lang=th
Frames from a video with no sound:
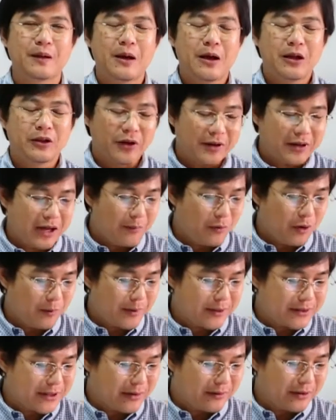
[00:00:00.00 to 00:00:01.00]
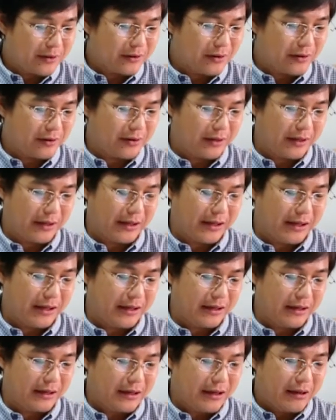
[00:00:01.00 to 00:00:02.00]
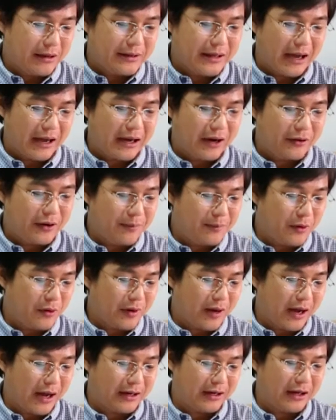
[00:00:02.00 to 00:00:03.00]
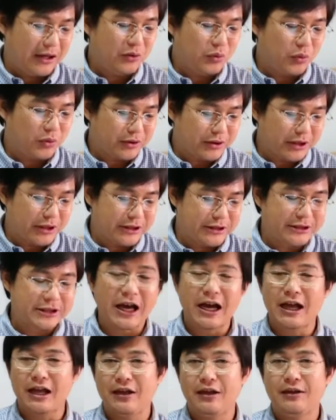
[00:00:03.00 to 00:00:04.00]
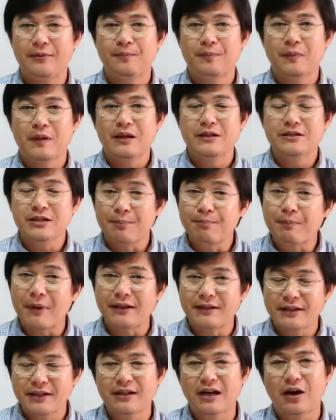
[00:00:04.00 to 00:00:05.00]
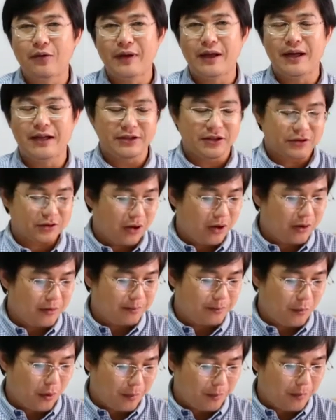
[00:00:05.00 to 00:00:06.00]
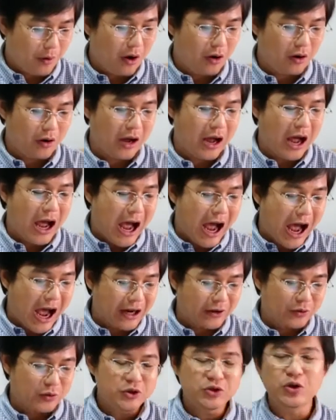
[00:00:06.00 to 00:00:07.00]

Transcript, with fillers: ถ้อยคำของพระเจ้าในตอนนี้ อยากให้เราได้มีโอกาสได้ถูกเตือนใจจำเป็นที่เราเองจะต้องปกป้องอนุช